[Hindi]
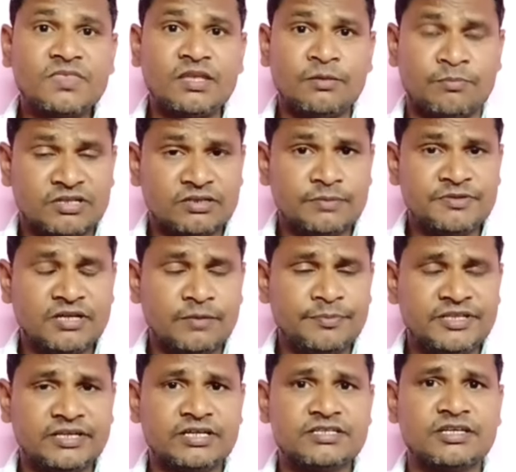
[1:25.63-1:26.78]
मतलब यहाँ पे
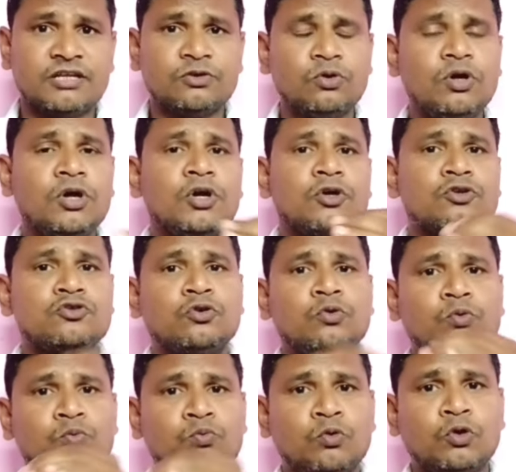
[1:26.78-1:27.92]
देखा जाए तो जो
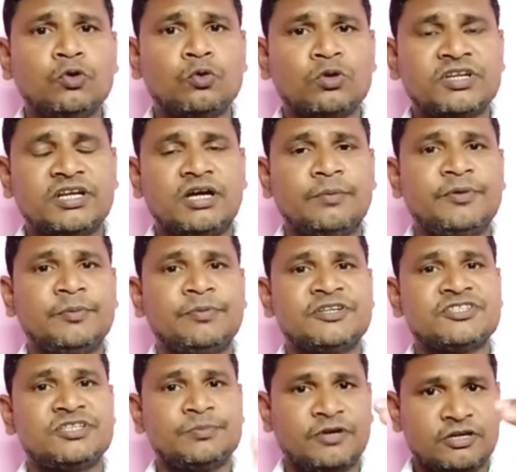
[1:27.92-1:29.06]
वो लोग यहाँ पे
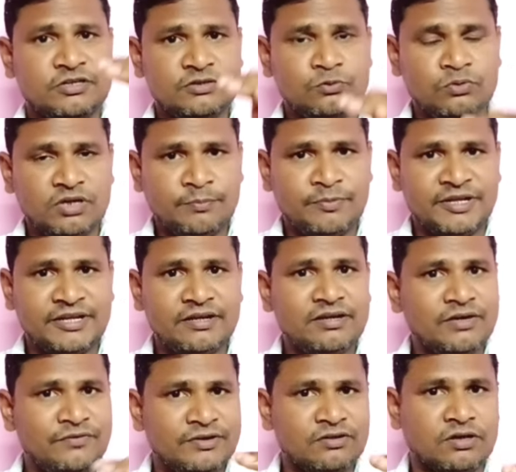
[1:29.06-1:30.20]
किसी पर्टिकुलर बैंक का
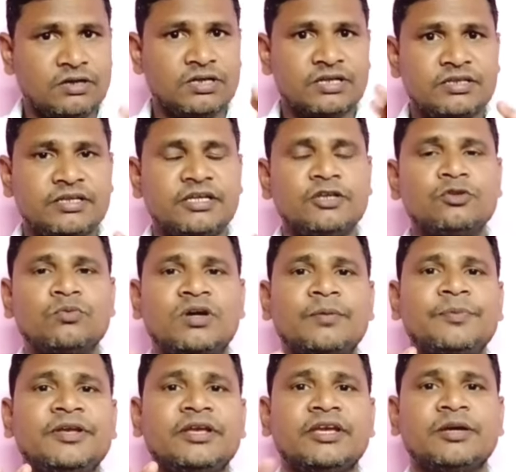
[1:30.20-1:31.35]
विड्रॉ करते हैं तो वहां
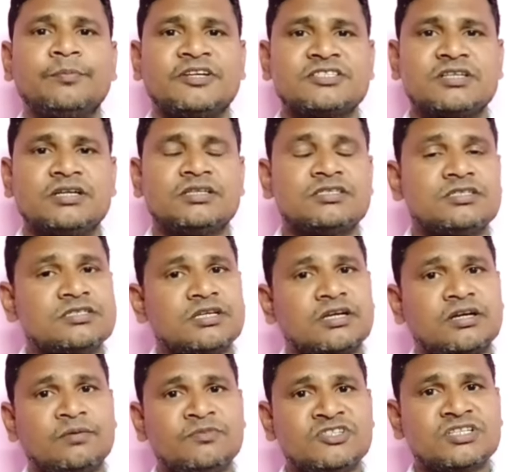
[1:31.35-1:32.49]
पे एक पैसा किसी से
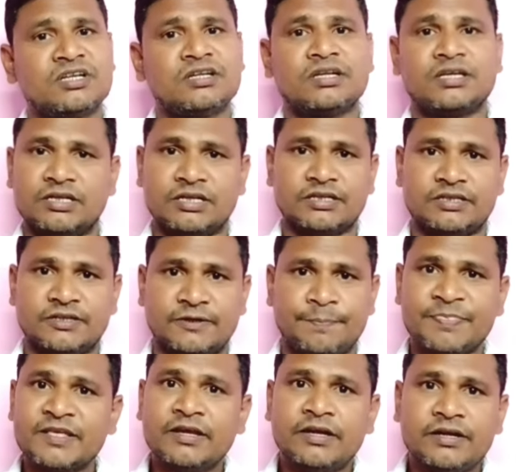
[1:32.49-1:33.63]
कमीशन नहीं लेते हैं
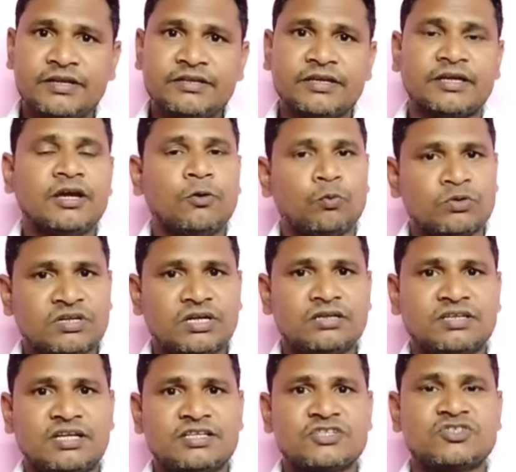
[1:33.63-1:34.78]
ठीक है उनका
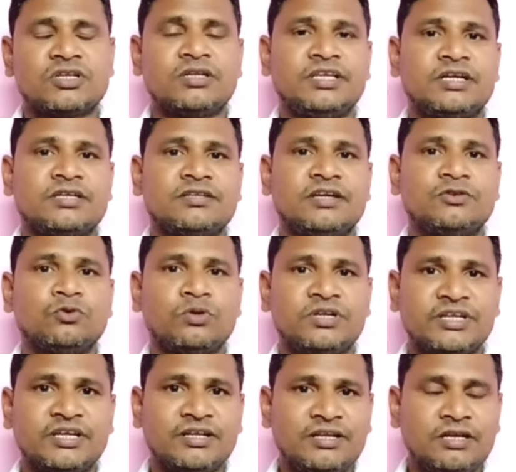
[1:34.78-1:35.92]
ट्रांजेक्शन देखा जाए तो
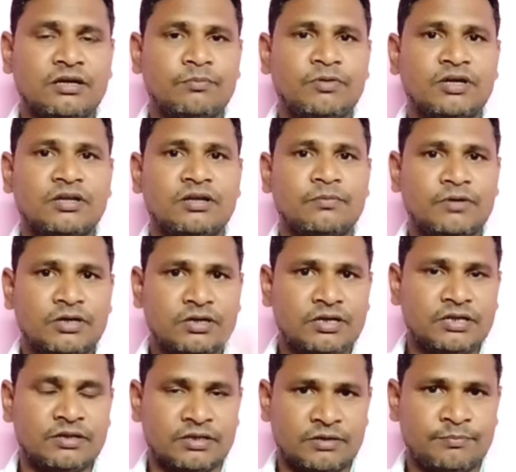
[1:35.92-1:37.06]
डेली लगभग
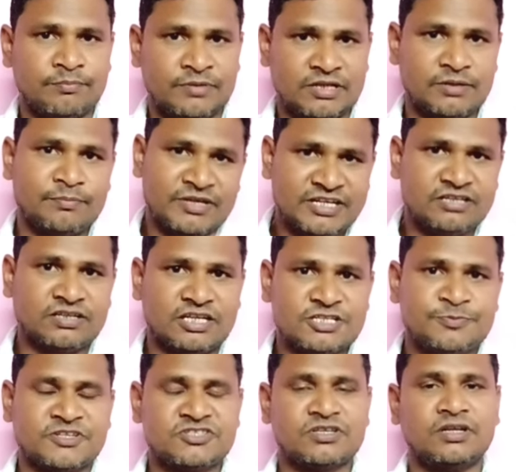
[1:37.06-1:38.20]
लगभग मतलब मनी
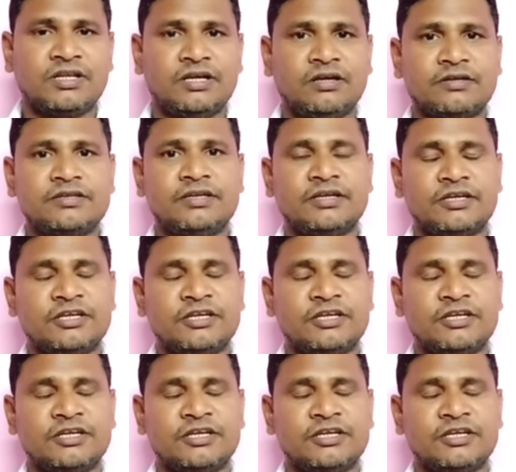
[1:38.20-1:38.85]
ट्रांसफर से लेकर के